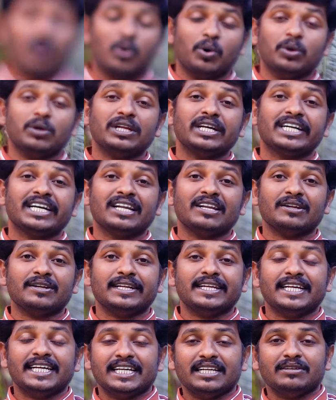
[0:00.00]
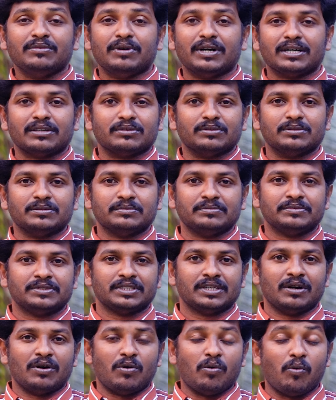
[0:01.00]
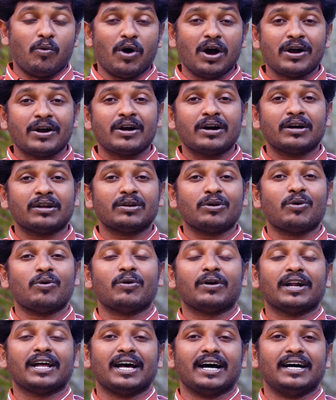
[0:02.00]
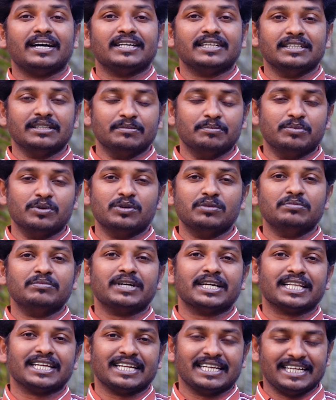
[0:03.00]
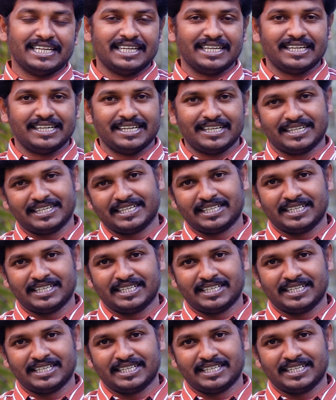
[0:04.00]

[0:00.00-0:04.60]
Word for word: కోరికలు లేనివారు ఒక్కరు కూడా ఈ భూమి మీద లేనే లేరు